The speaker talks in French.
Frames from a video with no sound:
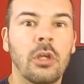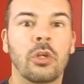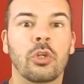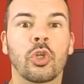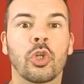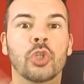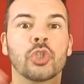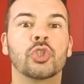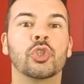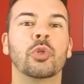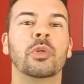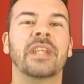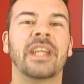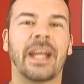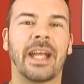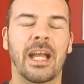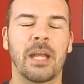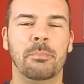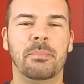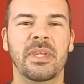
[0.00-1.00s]
Le jeu est
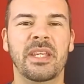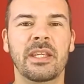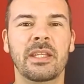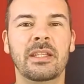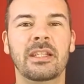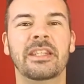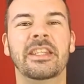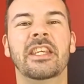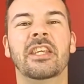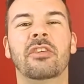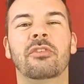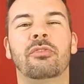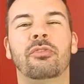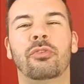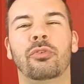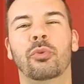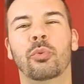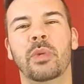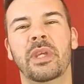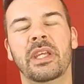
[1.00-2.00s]
rapide, il est
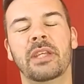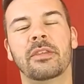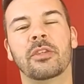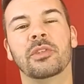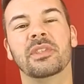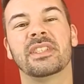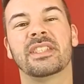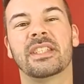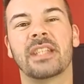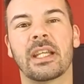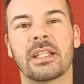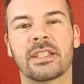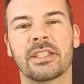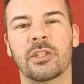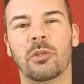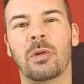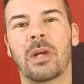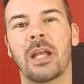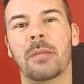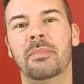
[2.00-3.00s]
fluide, une petite
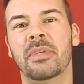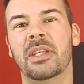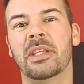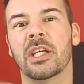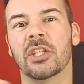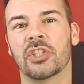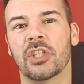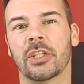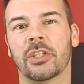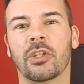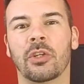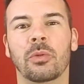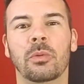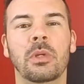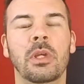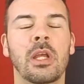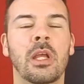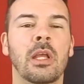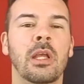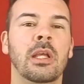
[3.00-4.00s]
action rapide à chacun.
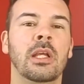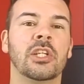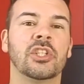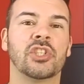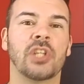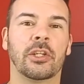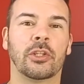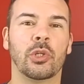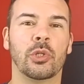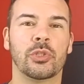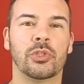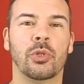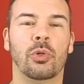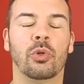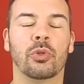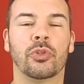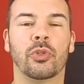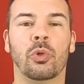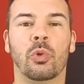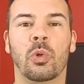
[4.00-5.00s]
Chacun
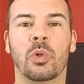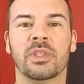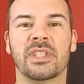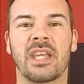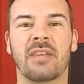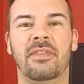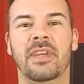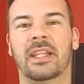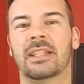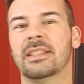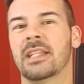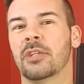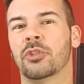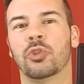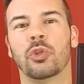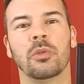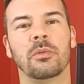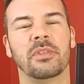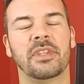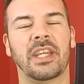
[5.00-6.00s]
son tour, ça fait que ça
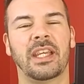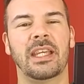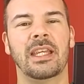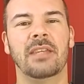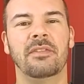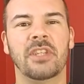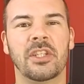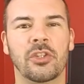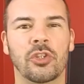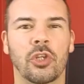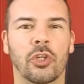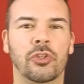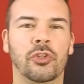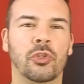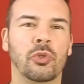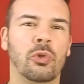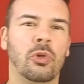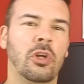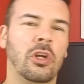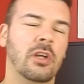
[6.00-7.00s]
tourne très vite, notre
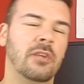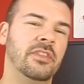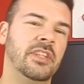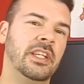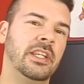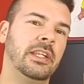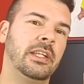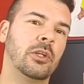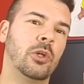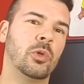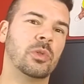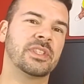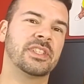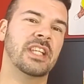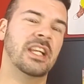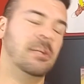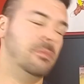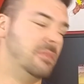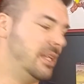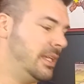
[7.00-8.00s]
tour revient
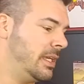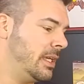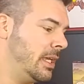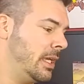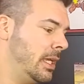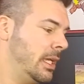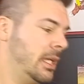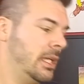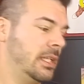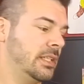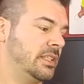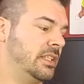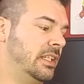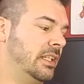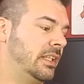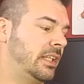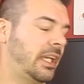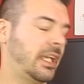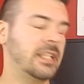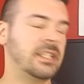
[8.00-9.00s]
constamment.
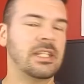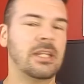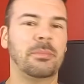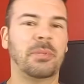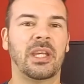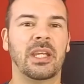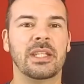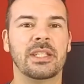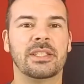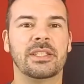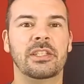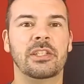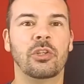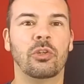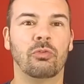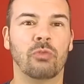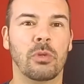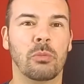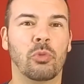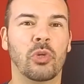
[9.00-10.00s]
C'est très apprécié, on
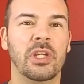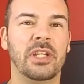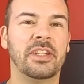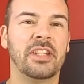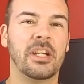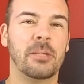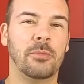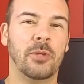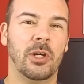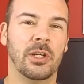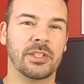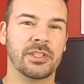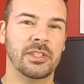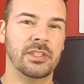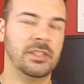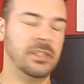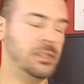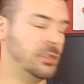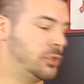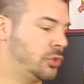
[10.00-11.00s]
voit moins le temps passer, c'est